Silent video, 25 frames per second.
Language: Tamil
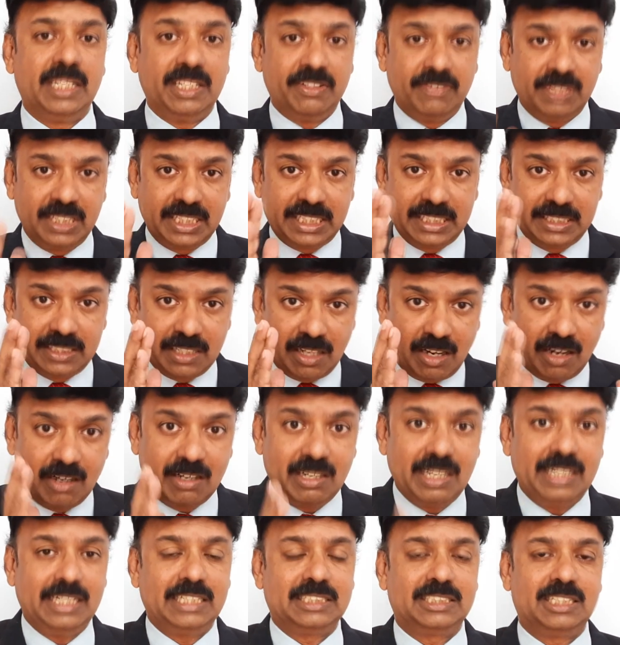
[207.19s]
இவங்களுக்கு இந்த
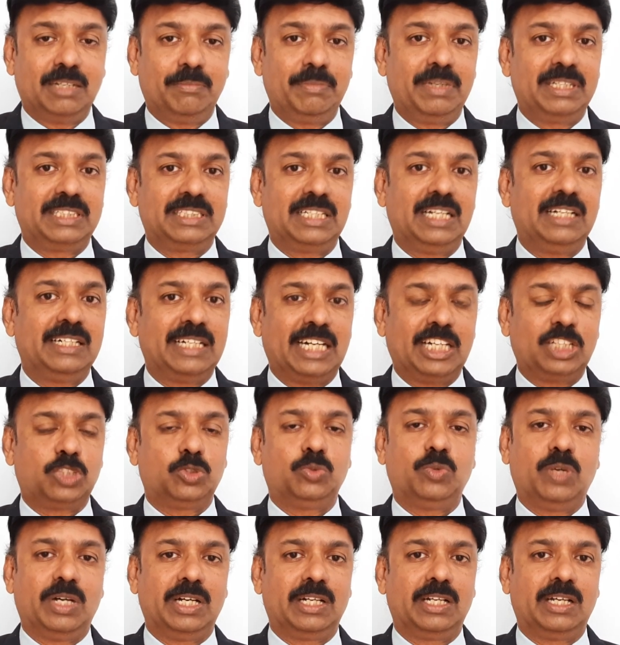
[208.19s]
ஆன்லைன் எக்ஸாமினேஷன்லாம்
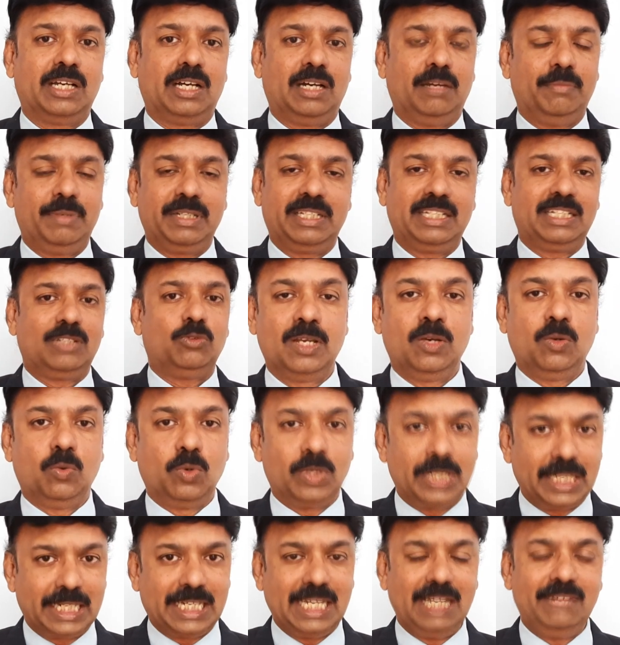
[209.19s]
நடத்துவாங்களா அப்படிங்கிற
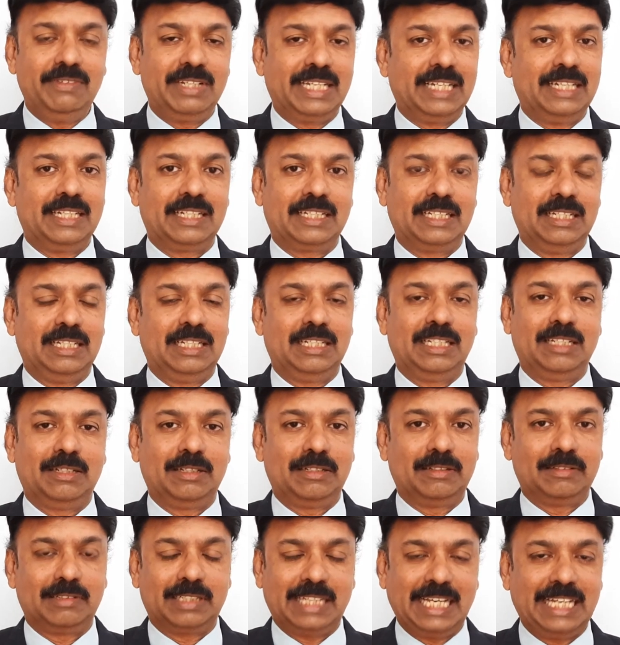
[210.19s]
உங்கள் கேள்விக்கு எனக்கு
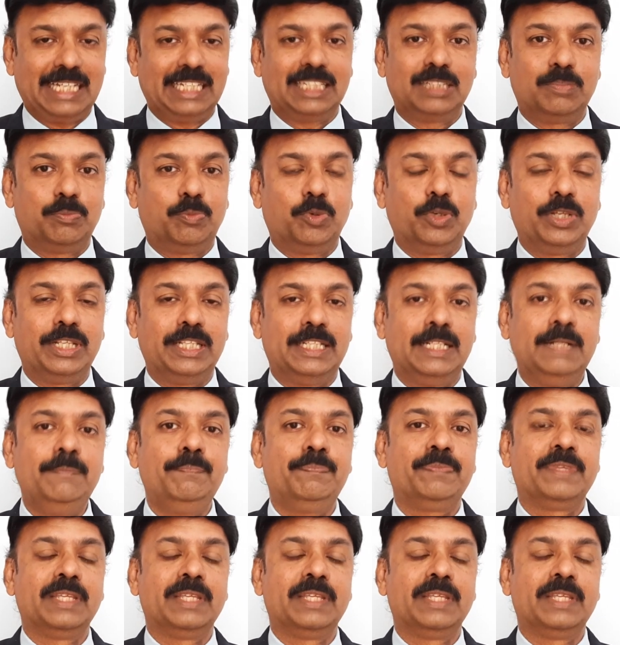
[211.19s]
கேட்குறது புரியுது